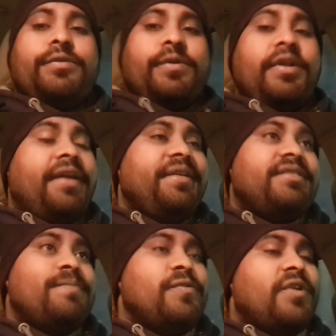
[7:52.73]
तो यहीं
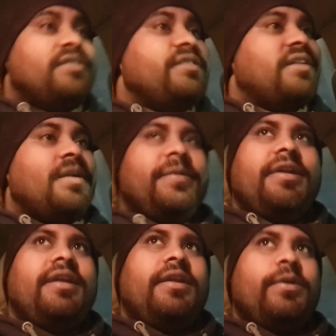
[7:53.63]
से पूरा सिटी
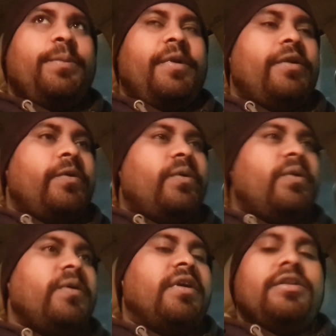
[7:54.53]
में लोग
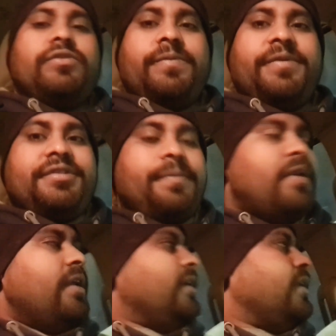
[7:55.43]
पेट्रोल वगैरह जो भी सप्लाई